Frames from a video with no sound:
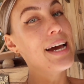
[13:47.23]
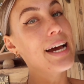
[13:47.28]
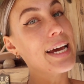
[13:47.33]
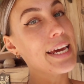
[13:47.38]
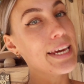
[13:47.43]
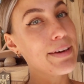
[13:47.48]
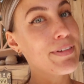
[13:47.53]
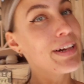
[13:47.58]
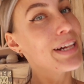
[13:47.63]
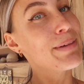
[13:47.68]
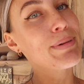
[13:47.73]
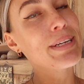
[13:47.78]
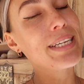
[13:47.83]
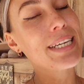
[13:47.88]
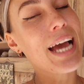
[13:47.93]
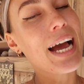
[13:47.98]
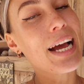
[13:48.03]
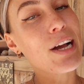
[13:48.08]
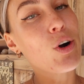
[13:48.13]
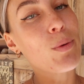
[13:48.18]
Ich will bitte
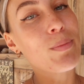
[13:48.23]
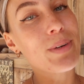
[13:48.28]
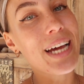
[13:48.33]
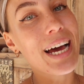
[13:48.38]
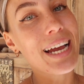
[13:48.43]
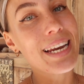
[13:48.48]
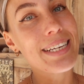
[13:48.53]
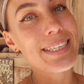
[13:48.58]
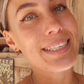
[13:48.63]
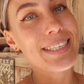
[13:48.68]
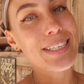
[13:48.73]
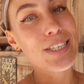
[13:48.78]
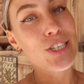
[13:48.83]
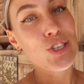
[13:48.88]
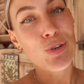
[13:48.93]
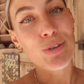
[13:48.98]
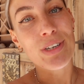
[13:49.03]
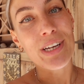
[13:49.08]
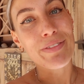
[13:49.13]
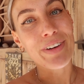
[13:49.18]
keinen Kommentar lesen, dass ich
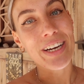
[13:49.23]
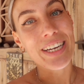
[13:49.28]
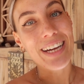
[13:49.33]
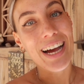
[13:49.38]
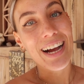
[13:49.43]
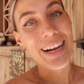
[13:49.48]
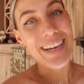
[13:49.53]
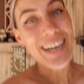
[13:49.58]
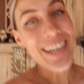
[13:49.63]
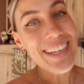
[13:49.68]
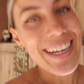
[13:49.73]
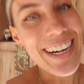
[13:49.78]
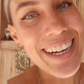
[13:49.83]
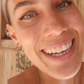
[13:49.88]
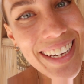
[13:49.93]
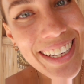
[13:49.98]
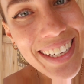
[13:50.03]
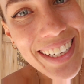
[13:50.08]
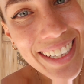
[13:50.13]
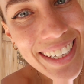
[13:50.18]
schulterfrei trage. Ja,
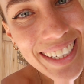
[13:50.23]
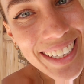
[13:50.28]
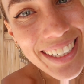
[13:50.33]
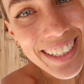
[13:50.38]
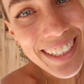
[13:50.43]
danke.